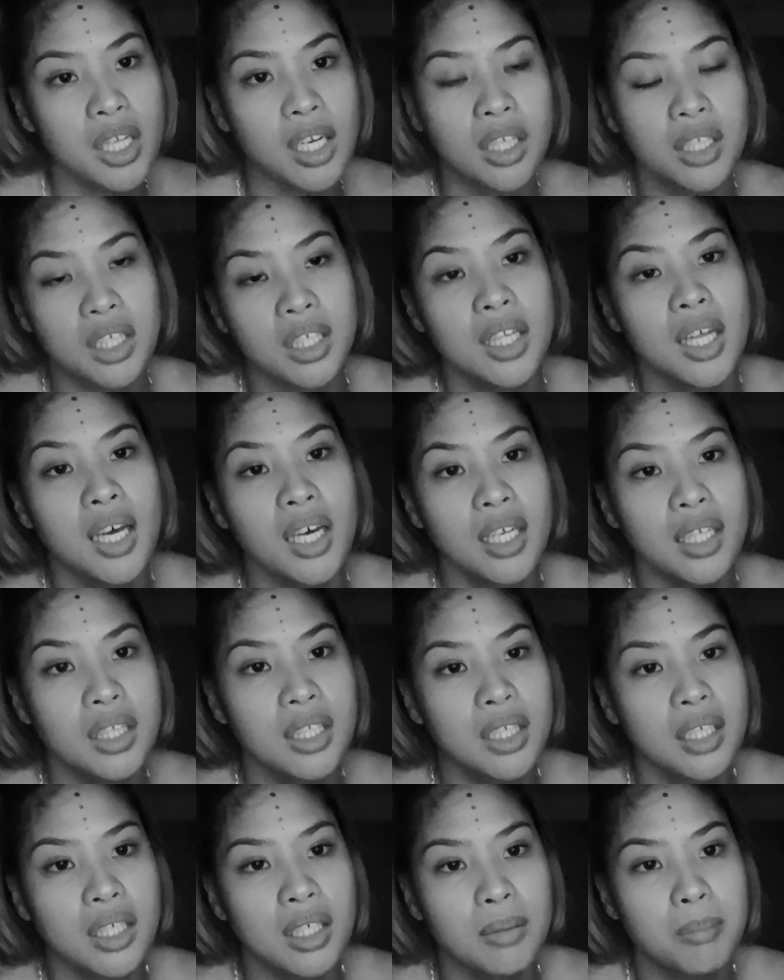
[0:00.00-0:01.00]
lang ni
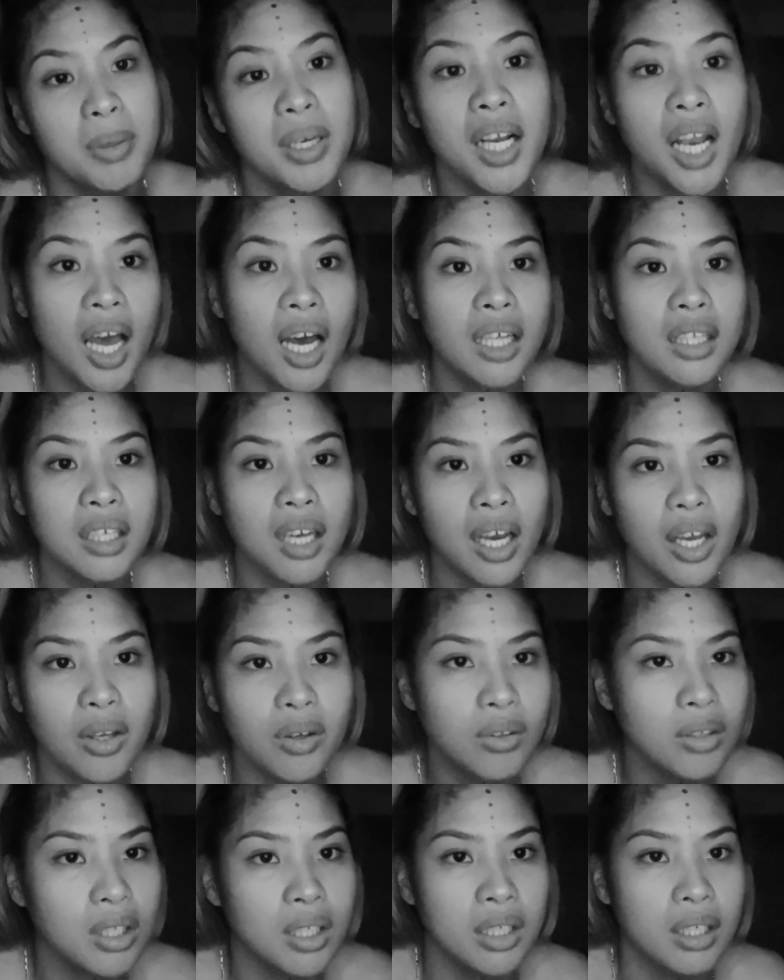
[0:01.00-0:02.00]
daddy. Biglaan nga
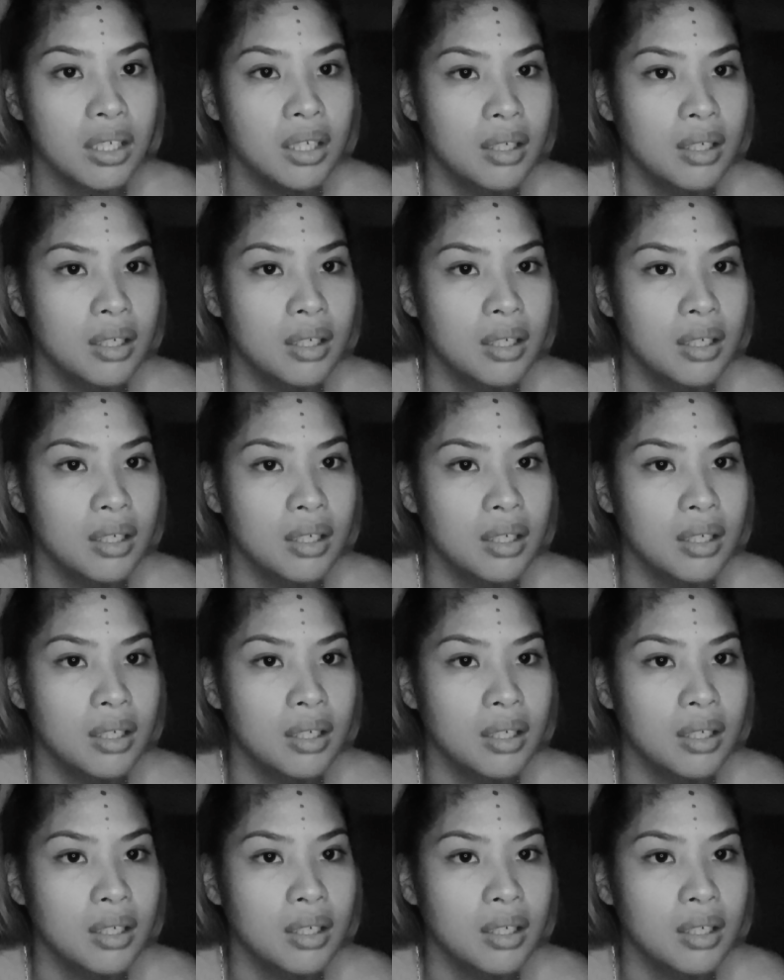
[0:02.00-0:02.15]
yun eh.